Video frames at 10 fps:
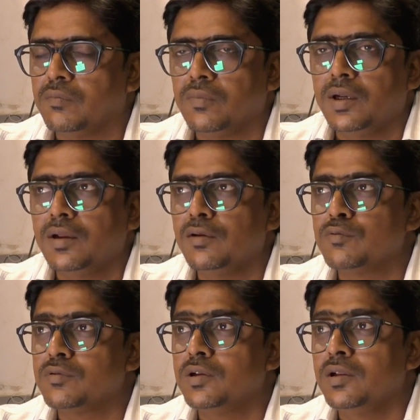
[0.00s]
मैं
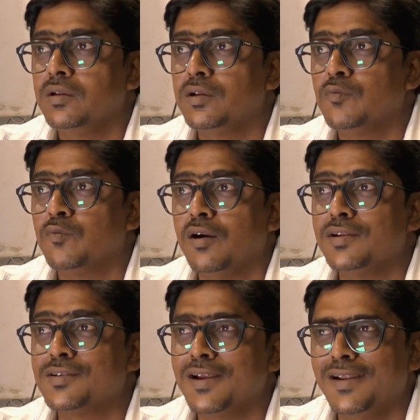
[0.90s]
उस दिन दी
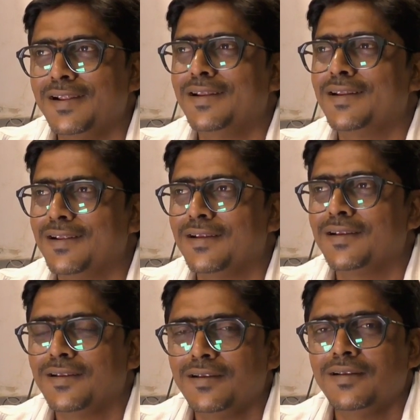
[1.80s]
वॉइस चैनल
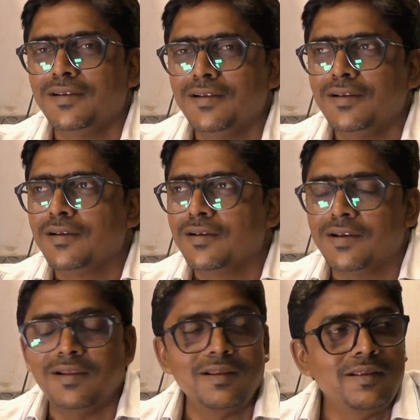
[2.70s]

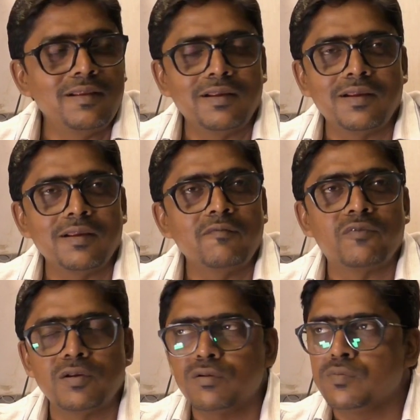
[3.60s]
के के
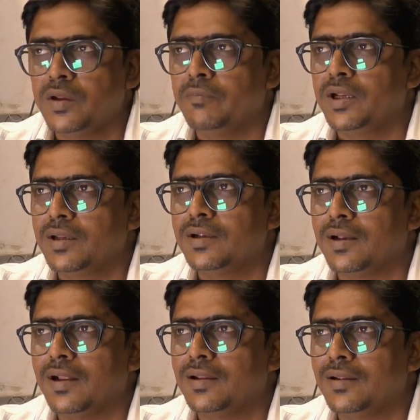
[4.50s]
फिरोज मेमन के
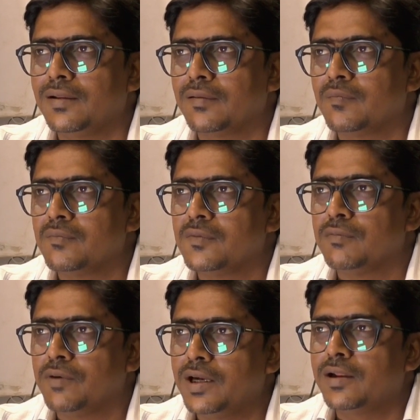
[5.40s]

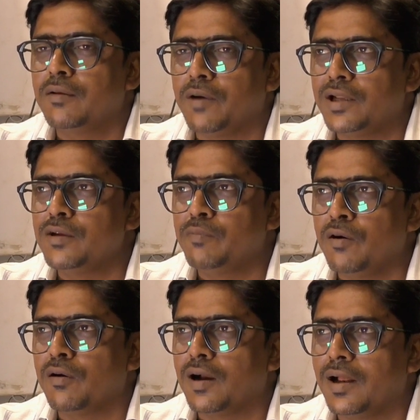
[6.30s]
साथ बैठ के भाजी
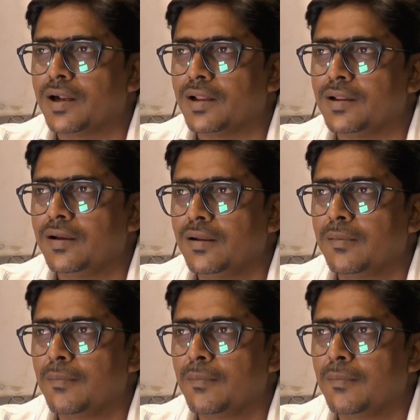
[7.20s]
पाव खा रहा था